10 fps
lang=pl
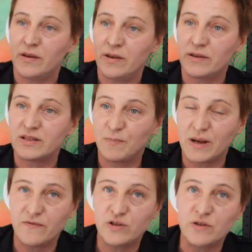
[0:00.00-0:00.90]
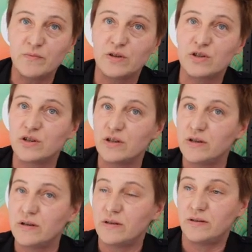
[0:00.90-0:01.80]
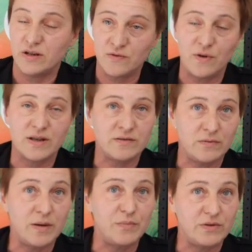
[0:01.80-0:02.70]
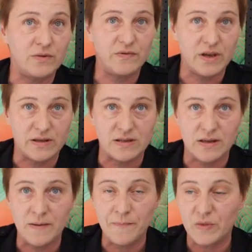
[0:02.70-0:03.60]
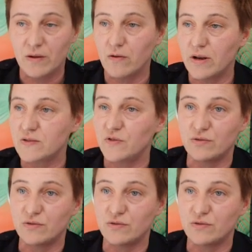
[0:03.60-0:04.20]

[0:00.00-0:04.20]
E, sprawdzimy, czy też własną nabytą wiedzę oraz